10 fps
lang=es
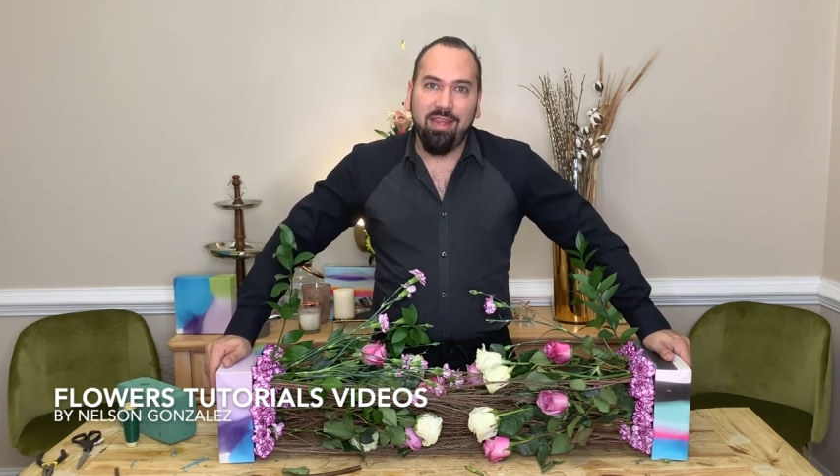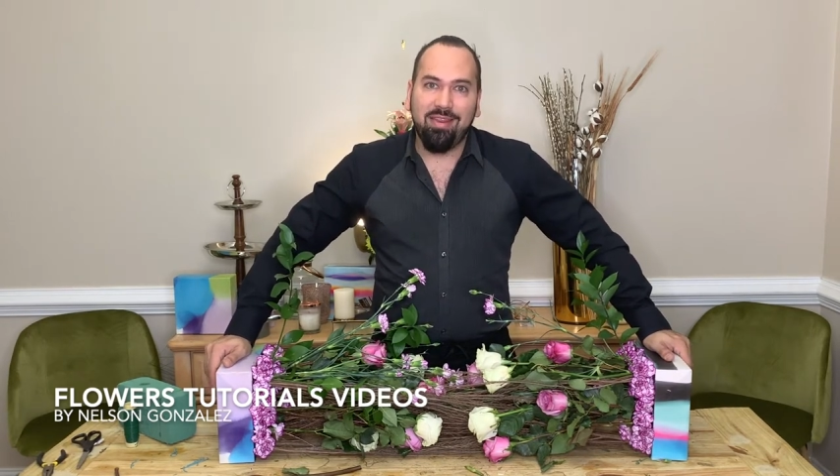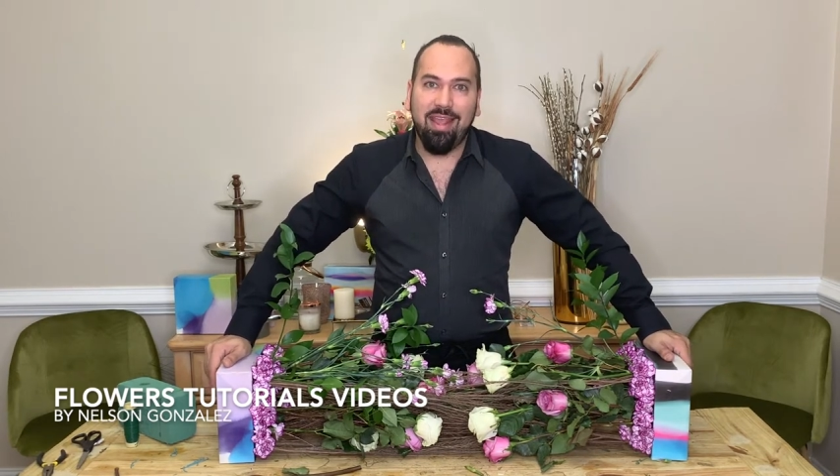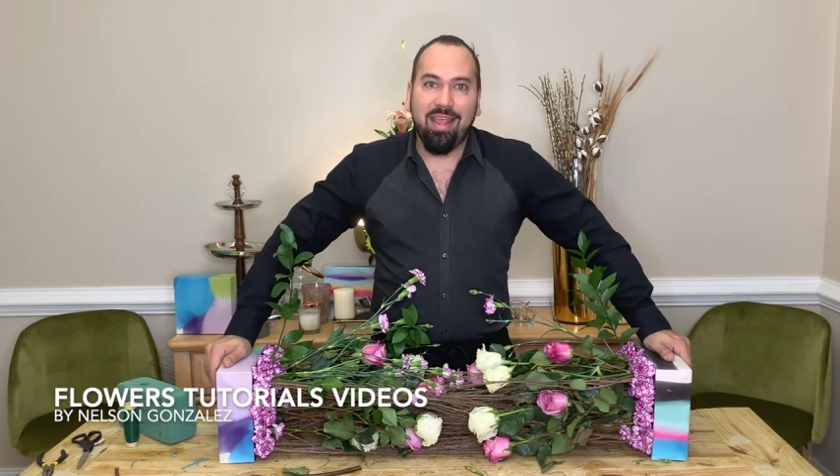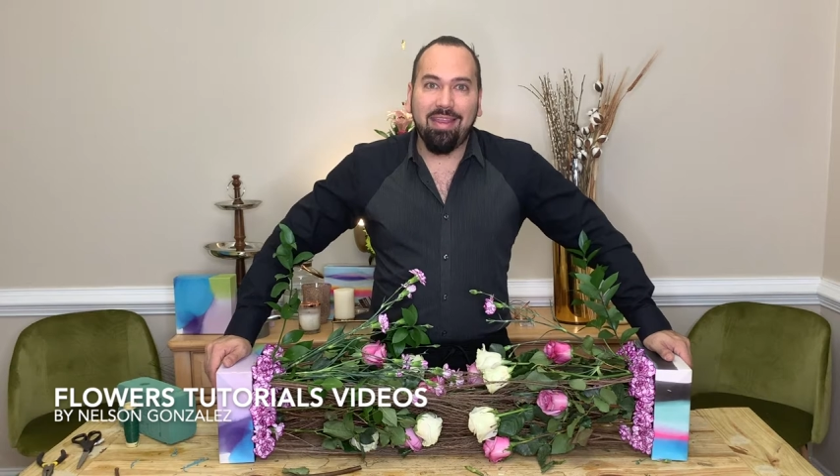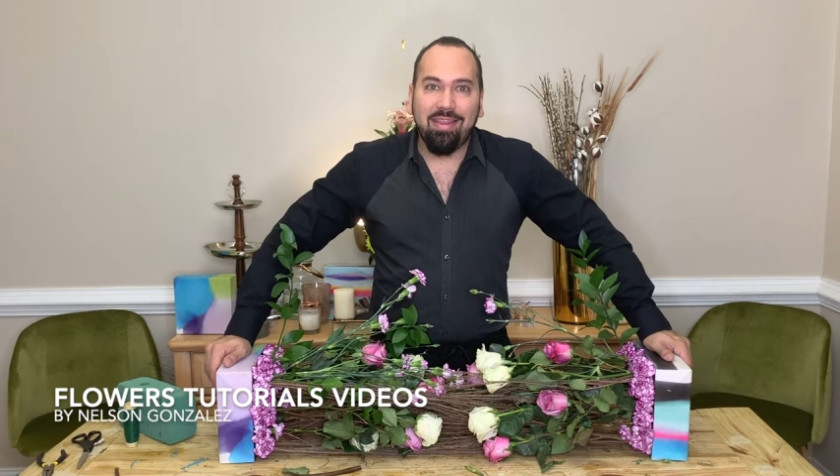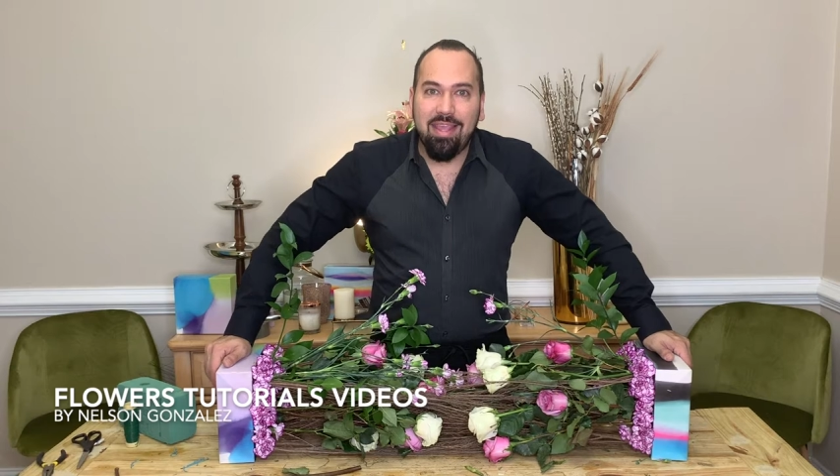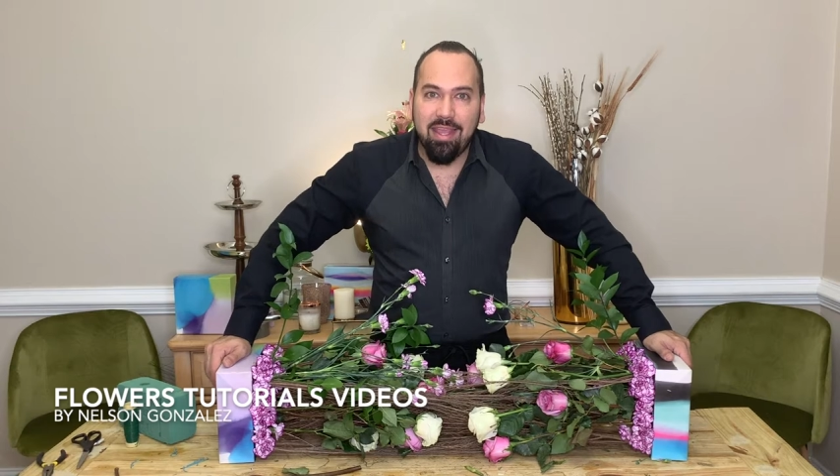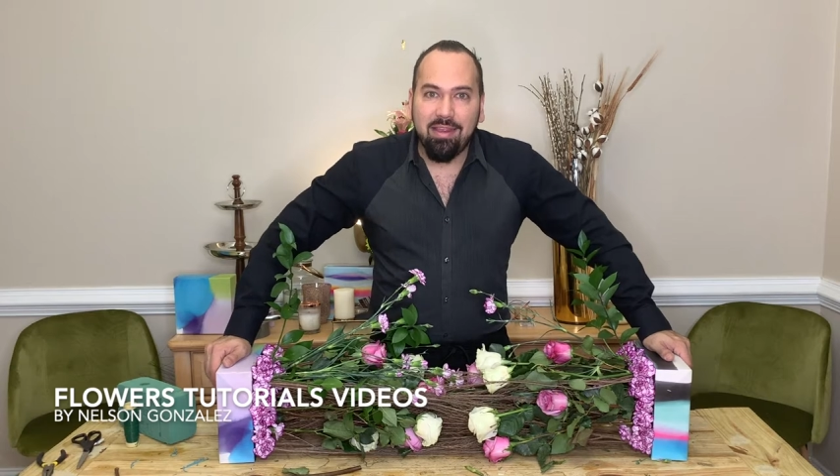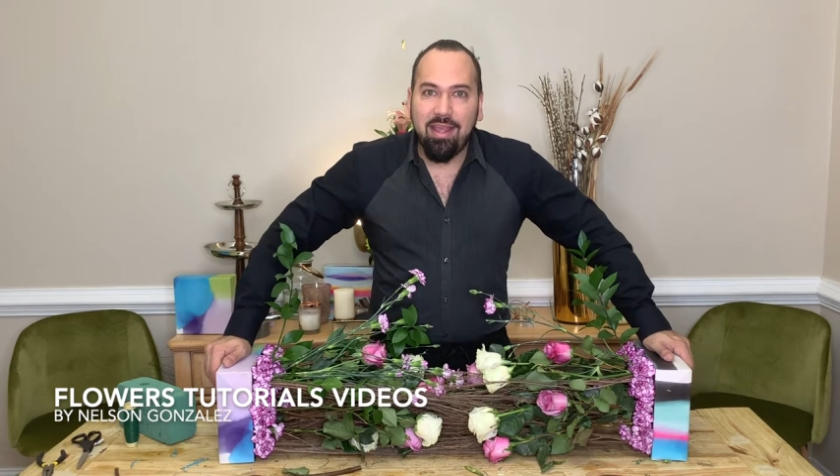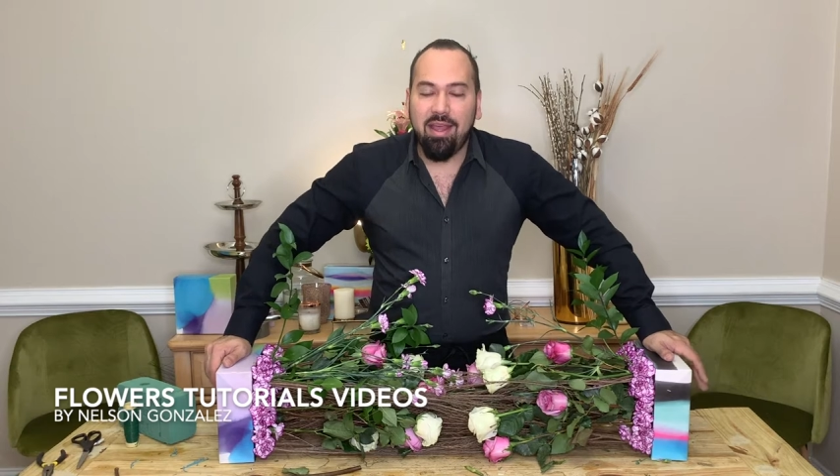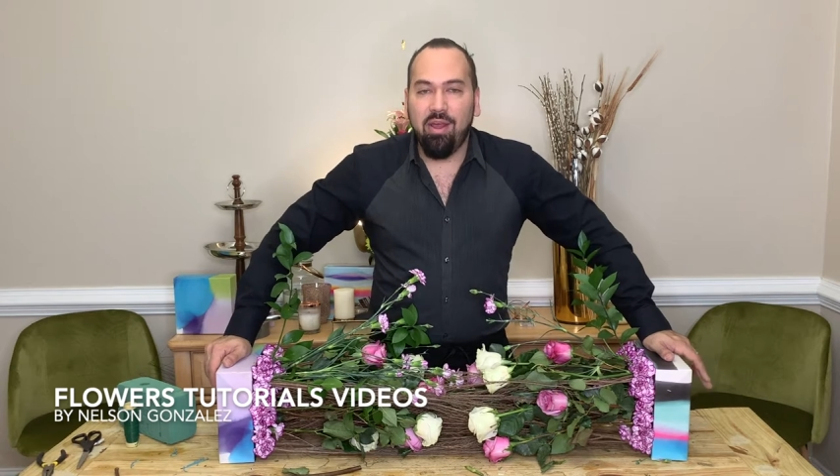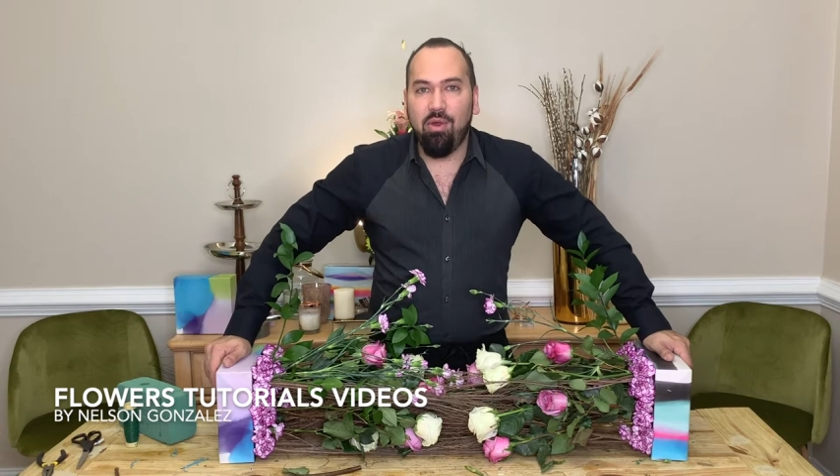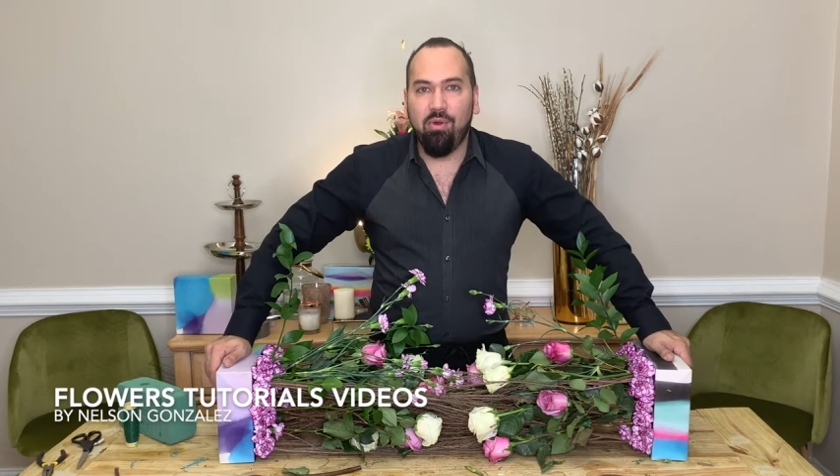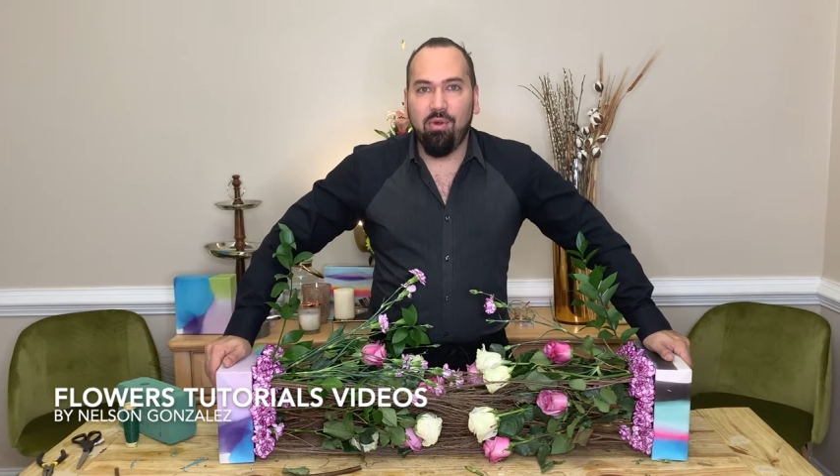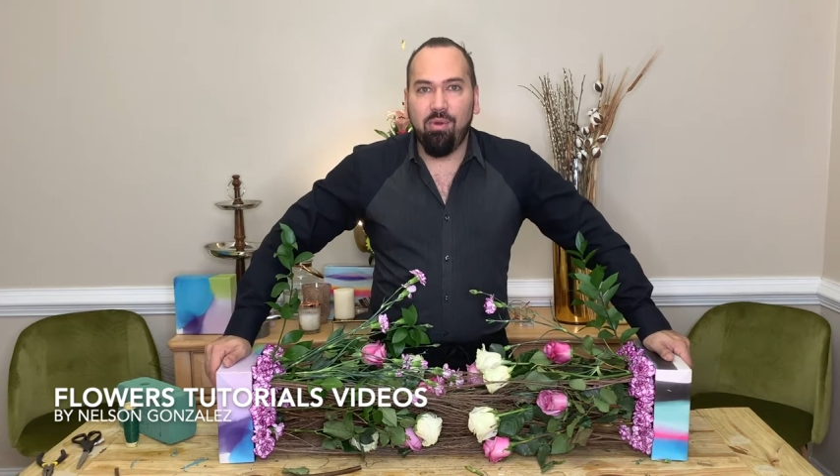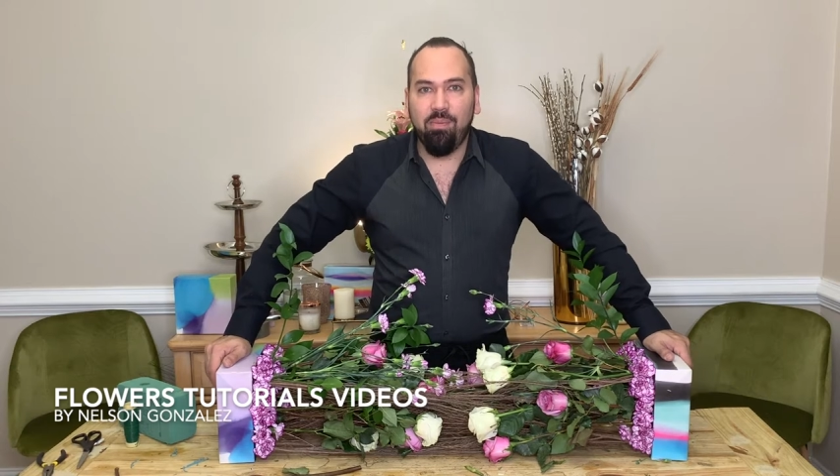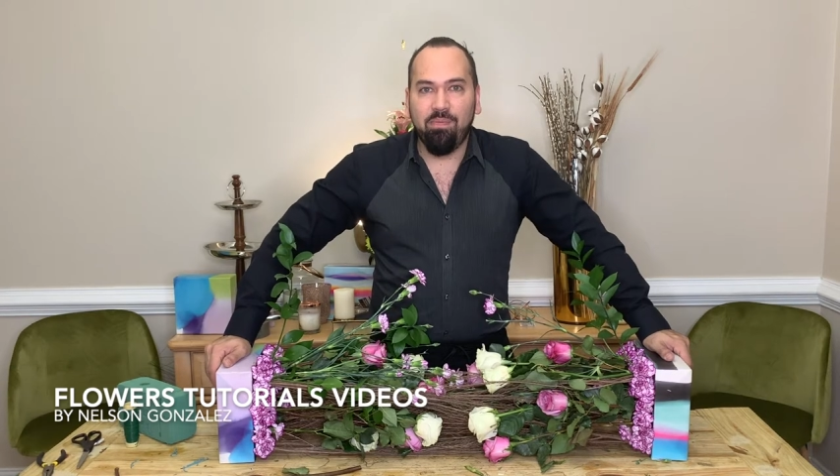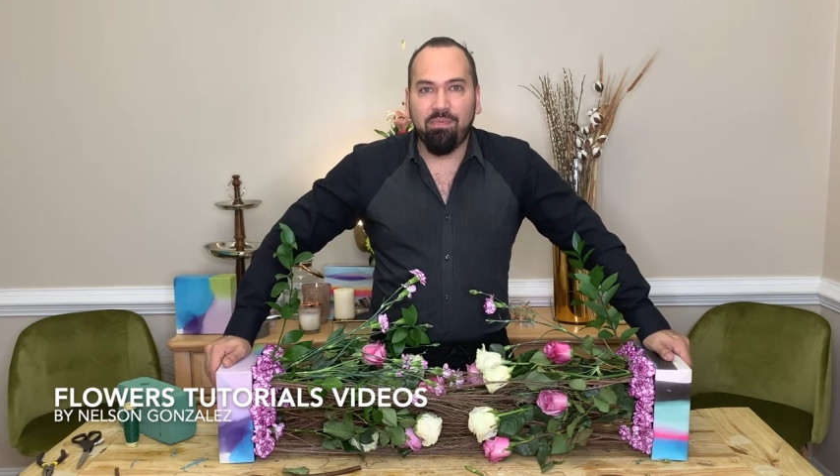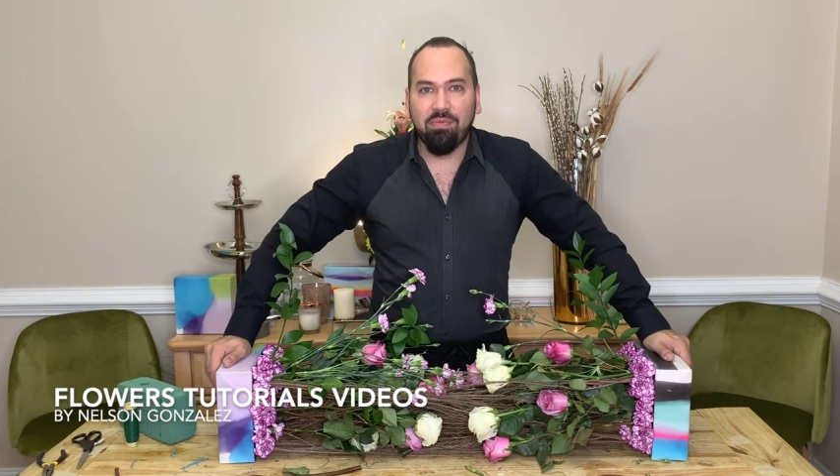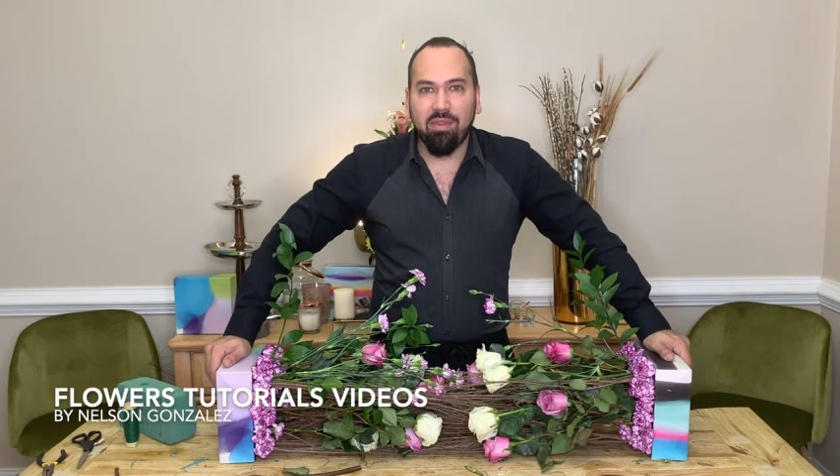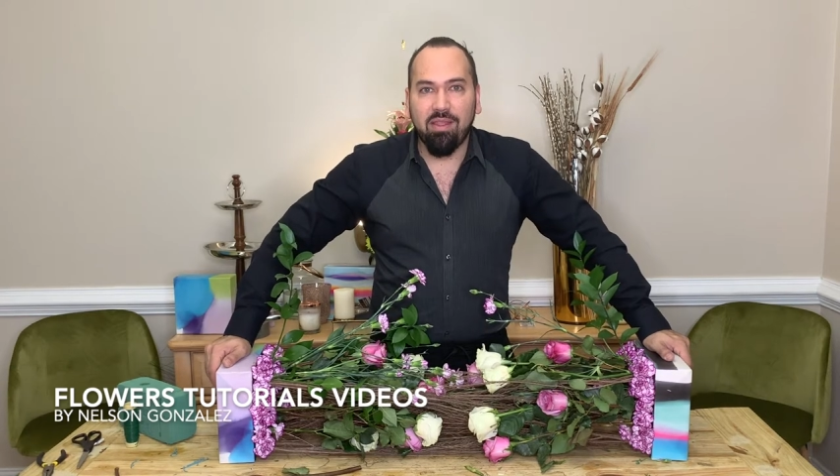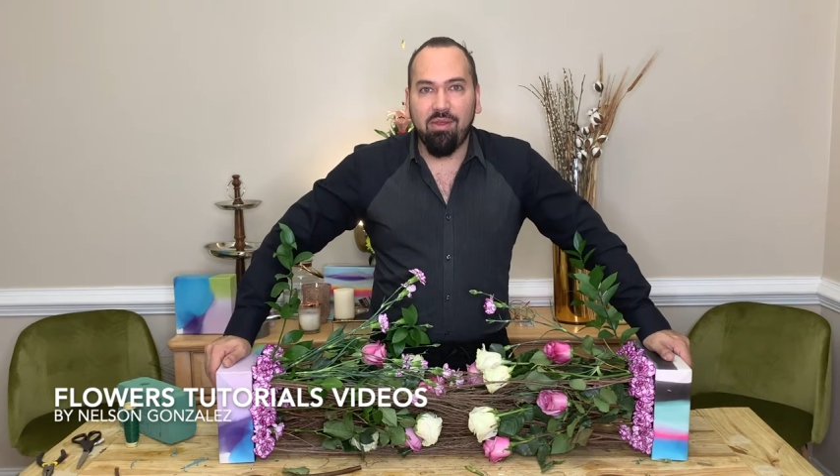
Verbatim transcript: de qué tienda o, mm,